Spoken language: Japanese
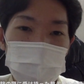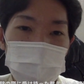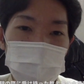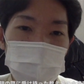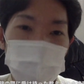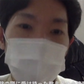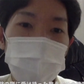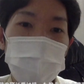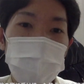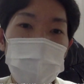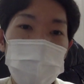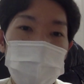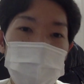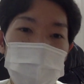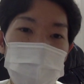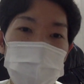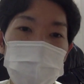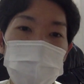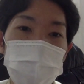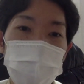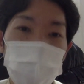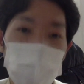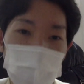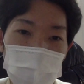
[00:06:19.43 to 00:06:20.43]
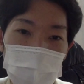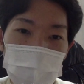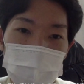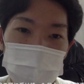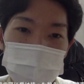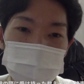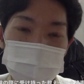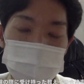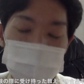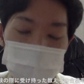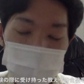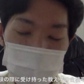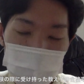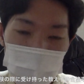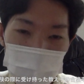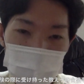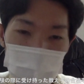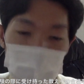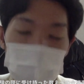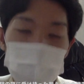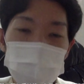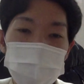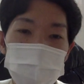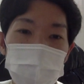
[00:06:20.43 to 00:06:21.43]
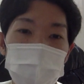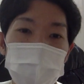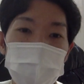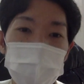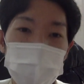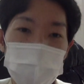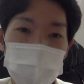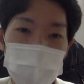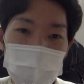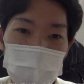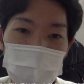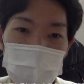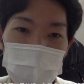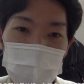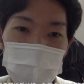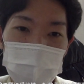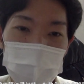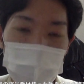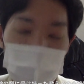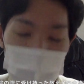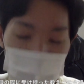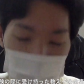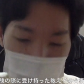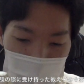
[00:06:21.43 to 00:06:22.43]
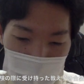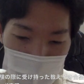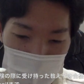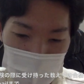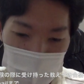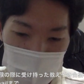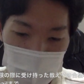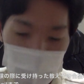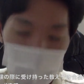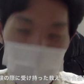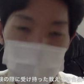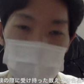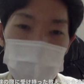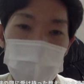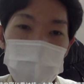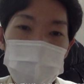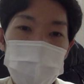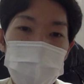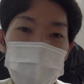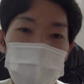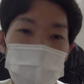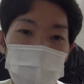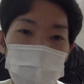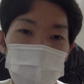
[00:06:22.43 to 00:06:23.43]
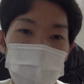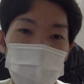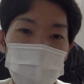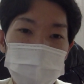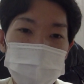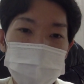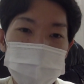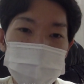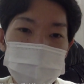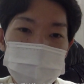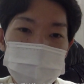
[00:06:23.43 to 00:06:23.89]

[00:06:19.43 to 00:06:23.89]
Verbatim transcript: 自分が目指してるのが100%なんで100%合